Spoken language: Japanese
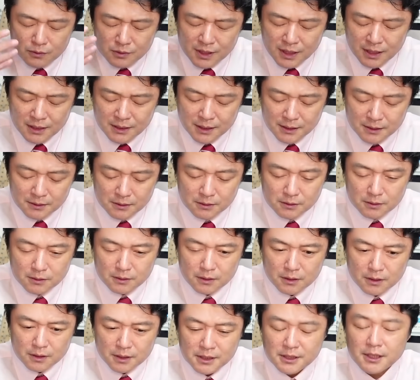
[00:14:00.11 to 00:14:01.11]
かさず
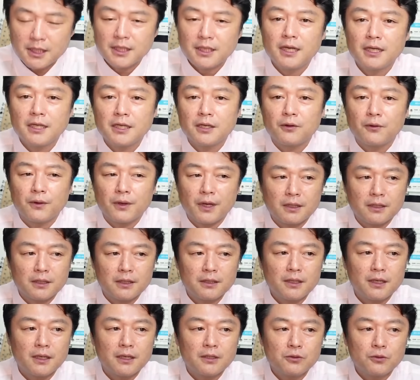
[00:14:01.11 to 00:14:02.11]
記者会見をやっ
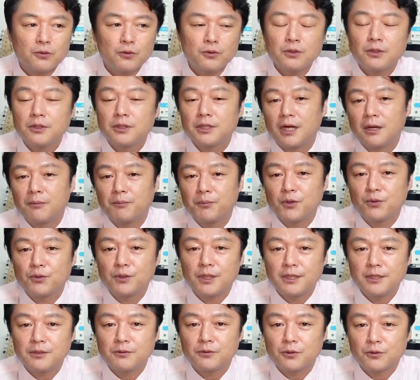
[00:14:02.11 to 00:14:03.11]
ただからその時に発
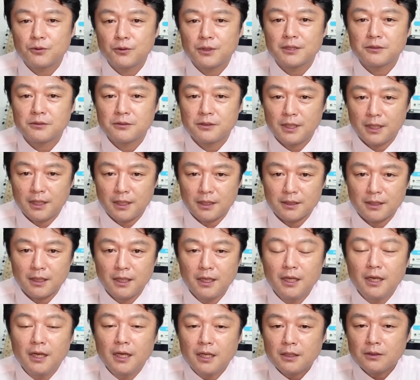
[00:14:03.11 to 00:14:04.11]
表できることが少なかった
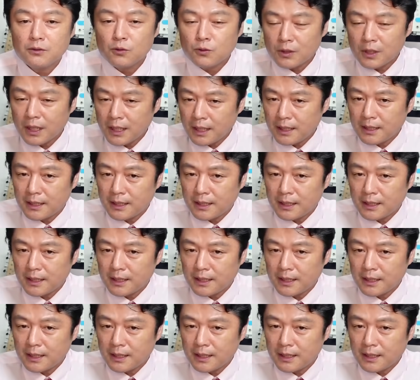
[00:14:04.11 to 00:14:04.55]
そこから